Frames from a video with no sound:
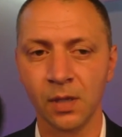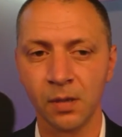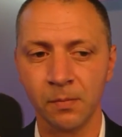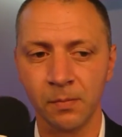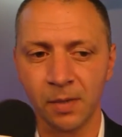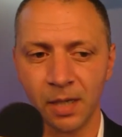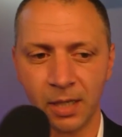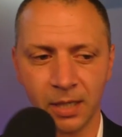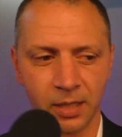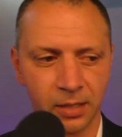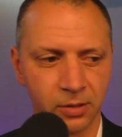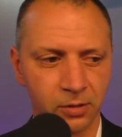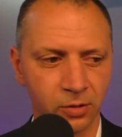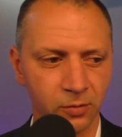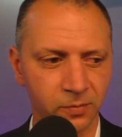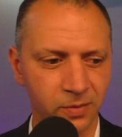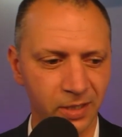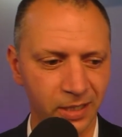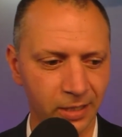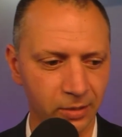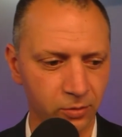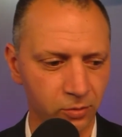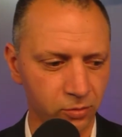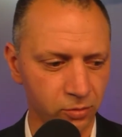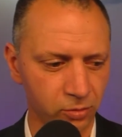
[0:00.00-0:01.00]
Ah, io mi
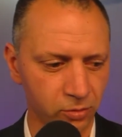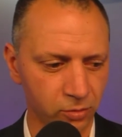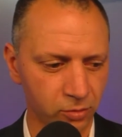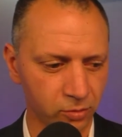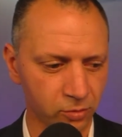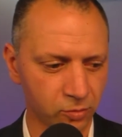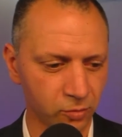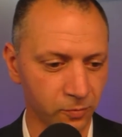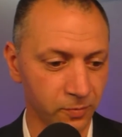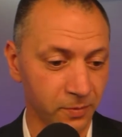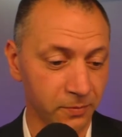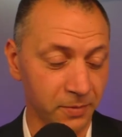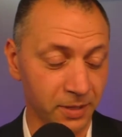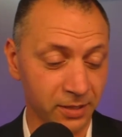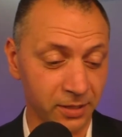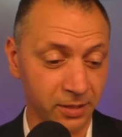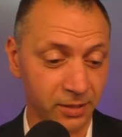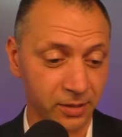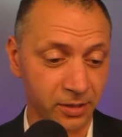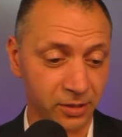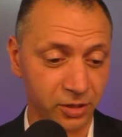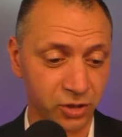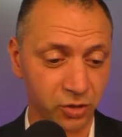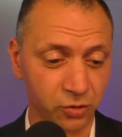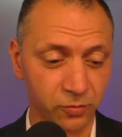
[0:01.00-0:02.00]
auguro, come, ma
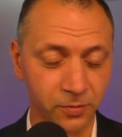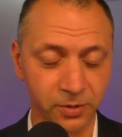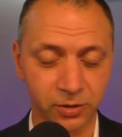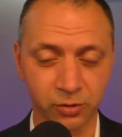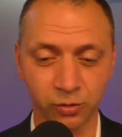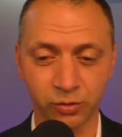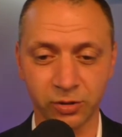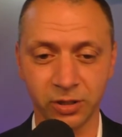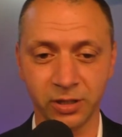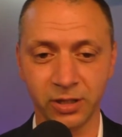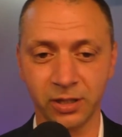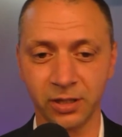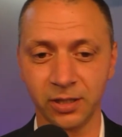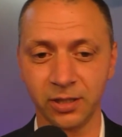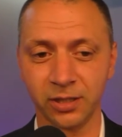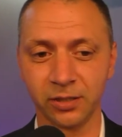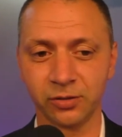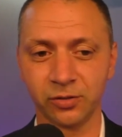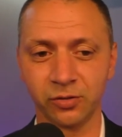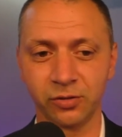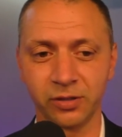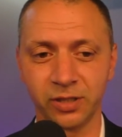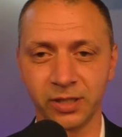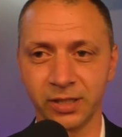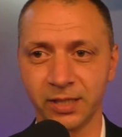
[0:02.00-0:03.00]
del resto come tutti gli
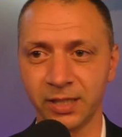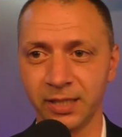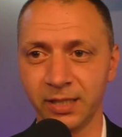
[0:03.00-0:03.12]
allenatori,